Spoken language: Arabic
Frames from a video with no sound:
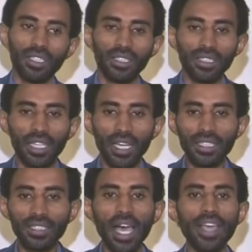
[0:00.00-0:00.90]

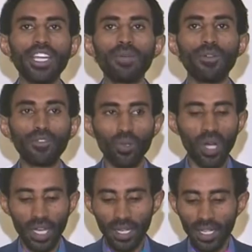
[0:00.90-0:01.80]
يعني دائرة
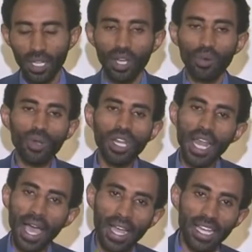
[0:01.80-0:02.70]
مفتوحة كل
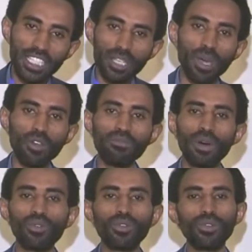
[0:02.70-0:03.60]
الأكاذيب اللي هم
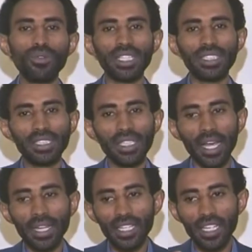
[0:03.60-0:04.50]
بيقولوها دي
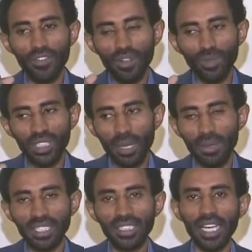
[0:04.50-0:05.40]
هنا في
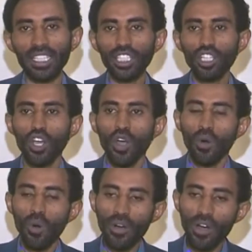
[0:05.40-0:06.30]
المجتمع التشادي
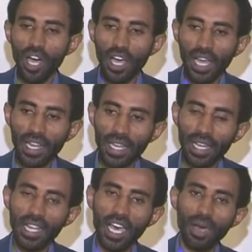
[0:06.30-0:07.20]

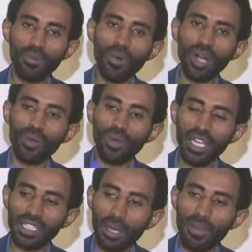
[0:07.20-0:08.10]
والإعلام وكل
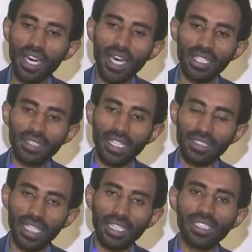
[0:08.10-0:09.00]
الطبقات
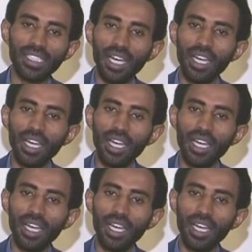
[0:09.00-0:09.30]
التشادية